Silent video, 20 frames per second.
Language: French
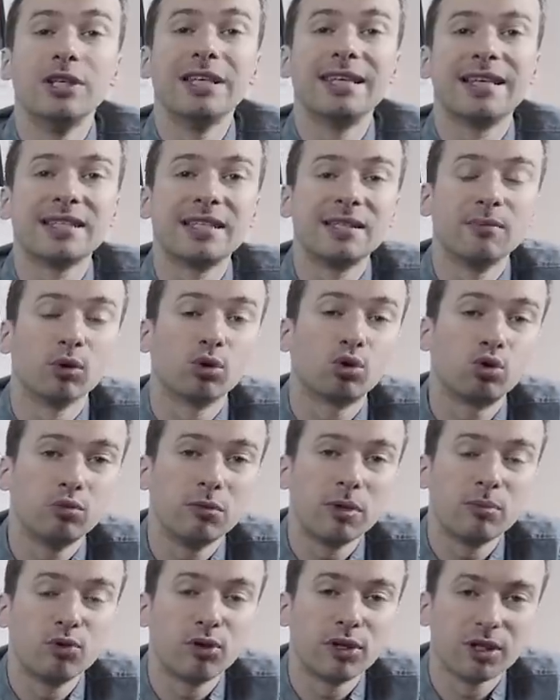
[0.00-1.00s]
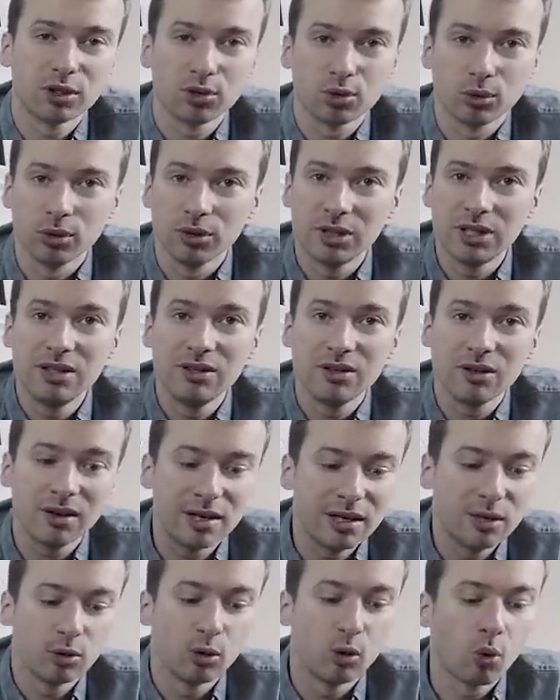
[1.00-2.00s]
lis quasiment tous mes bouquins sur le Kindle
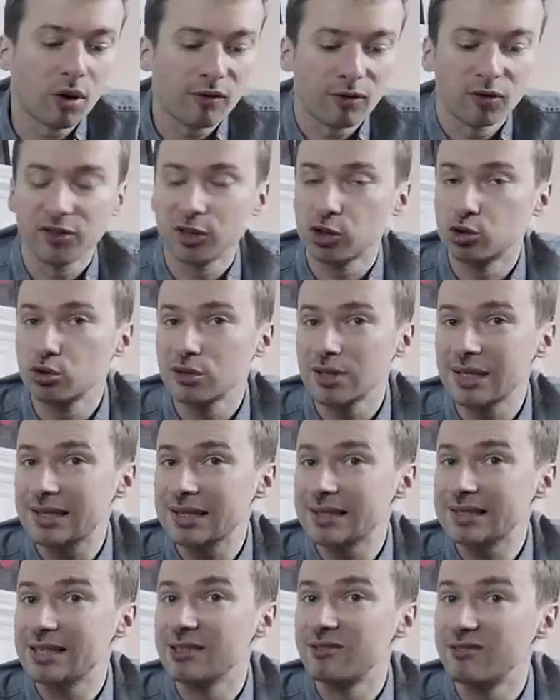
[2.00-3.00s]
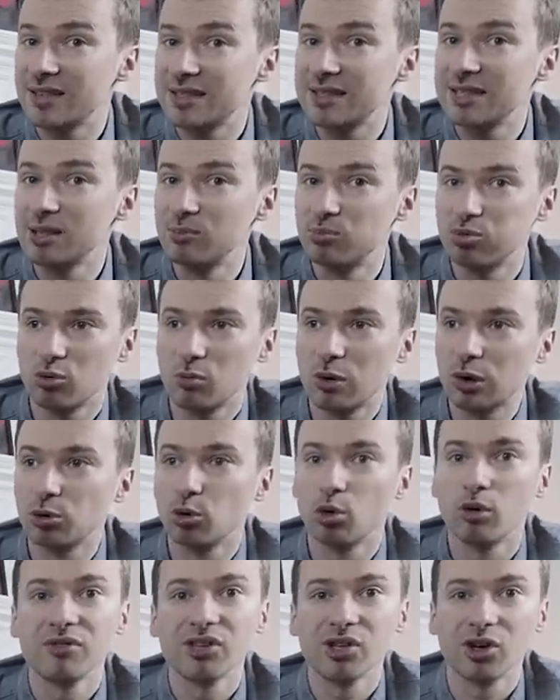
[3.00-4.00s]
et le gros avantage de ça, c'est que c'est facile pour moi de
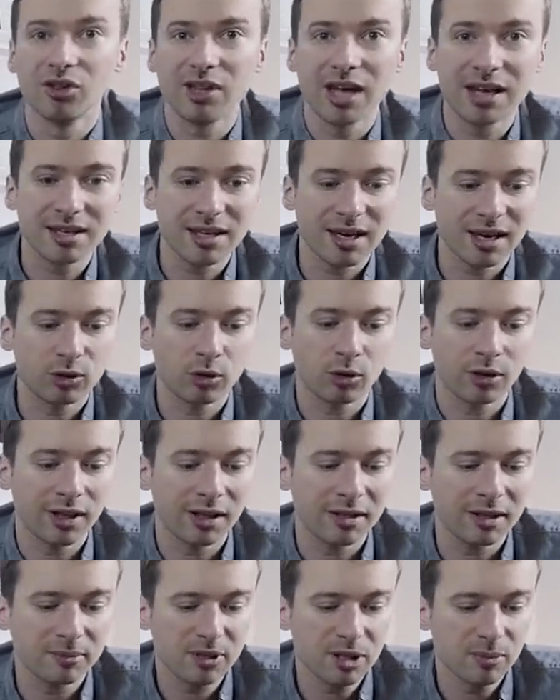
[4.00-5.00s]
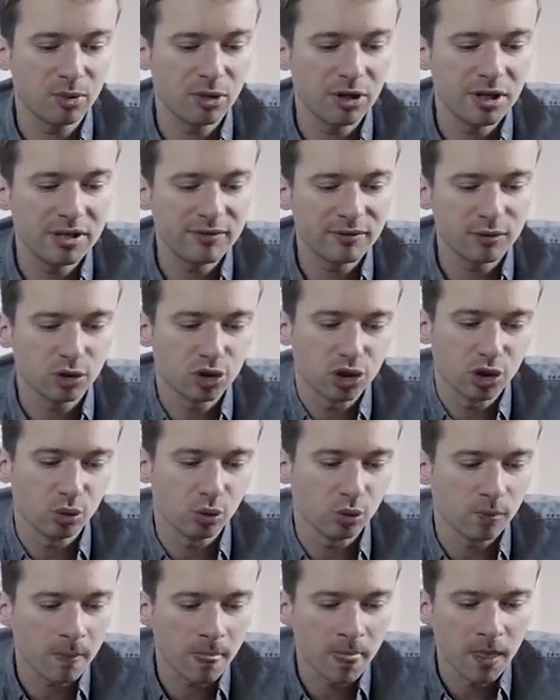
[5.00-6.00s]
revenir en arrière et de regarder un petit peu les livres que j'ai
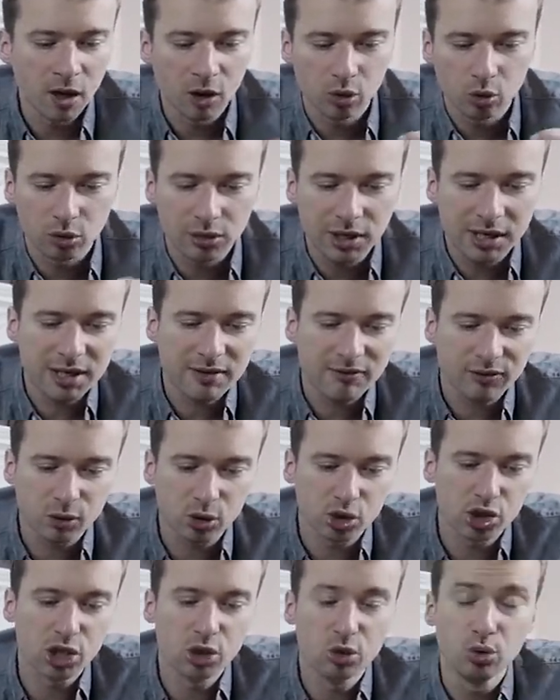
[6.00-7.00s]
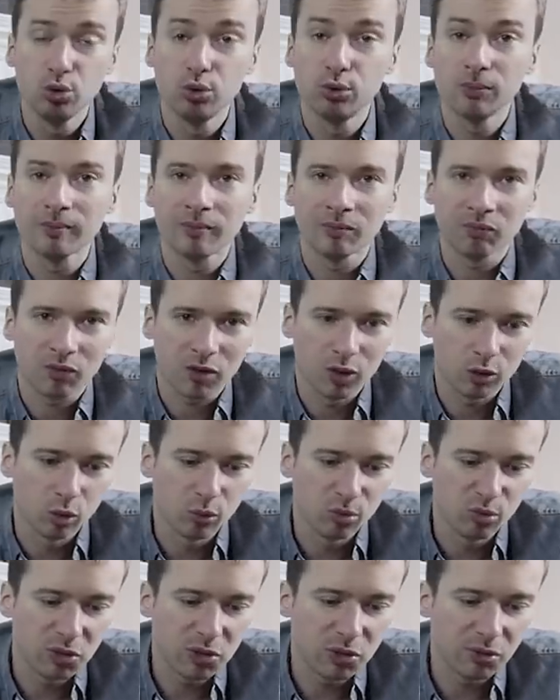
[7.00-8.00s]
lus. Donc les livres que j'ai lus
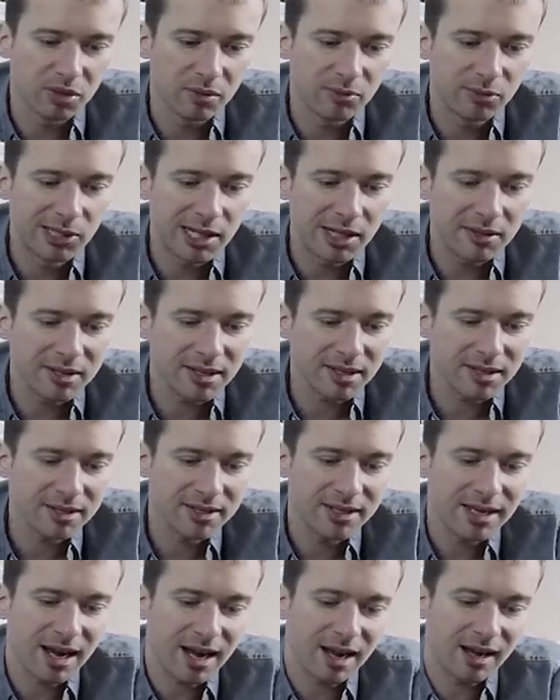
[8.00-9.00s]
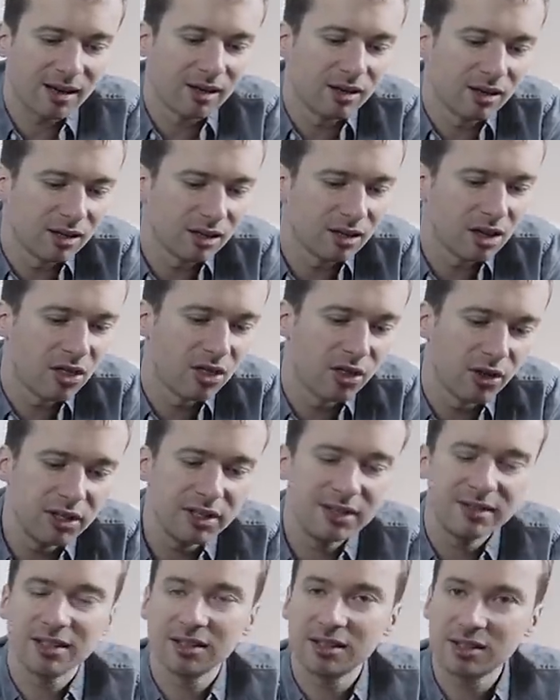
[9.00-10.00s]
depuis le début de l'année, il y a euh, The
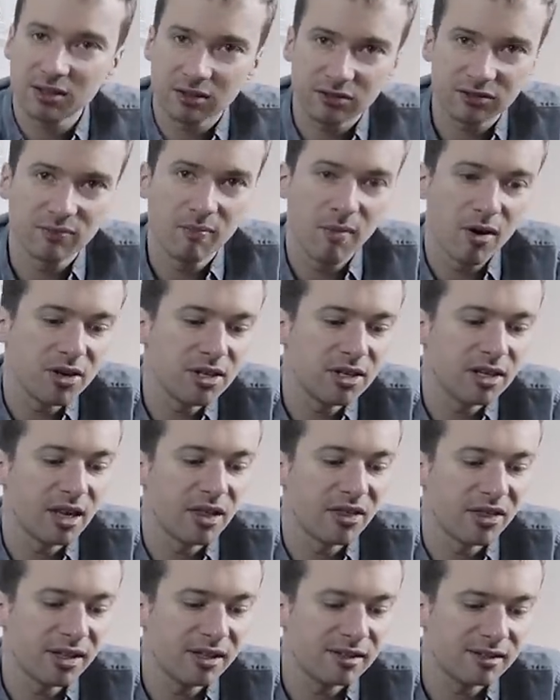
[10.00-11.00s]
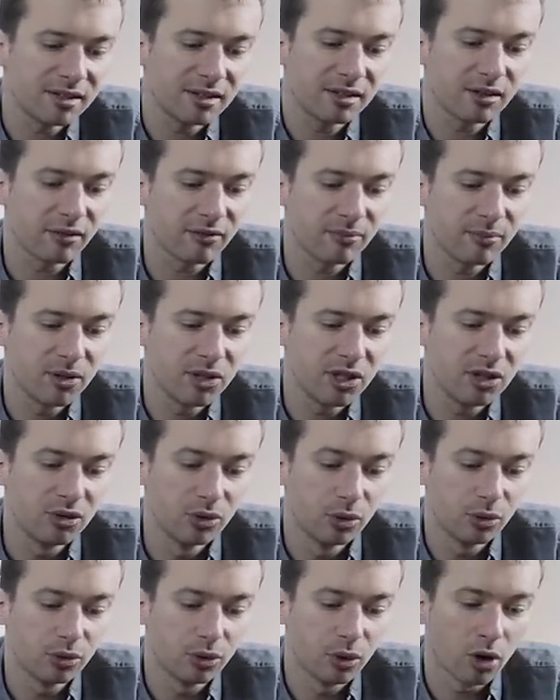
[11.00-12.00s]
Internet of Money and the Internet of Money
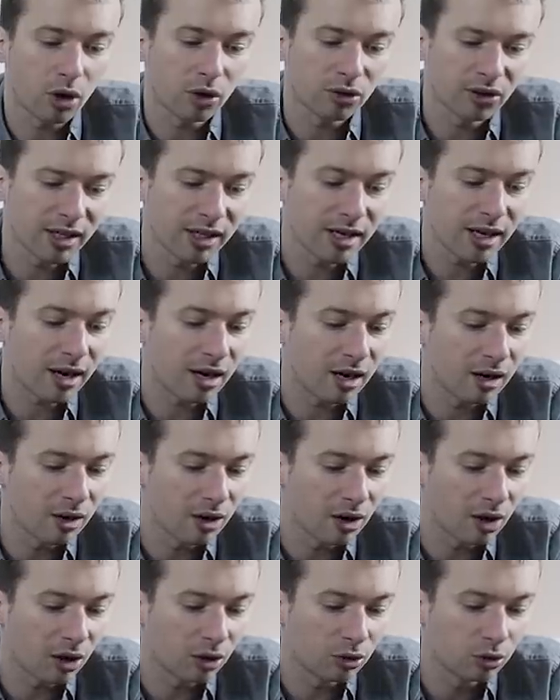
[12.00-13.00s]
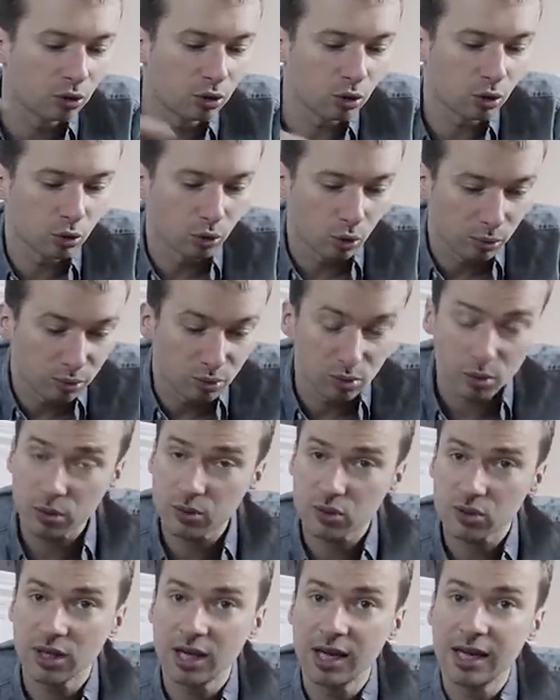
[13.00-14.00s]
2 de Andrea euh,
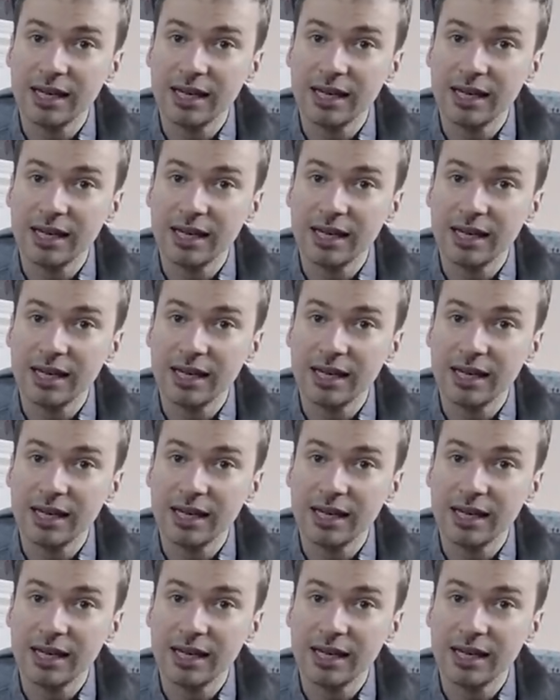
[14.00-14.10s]
Antonopoulos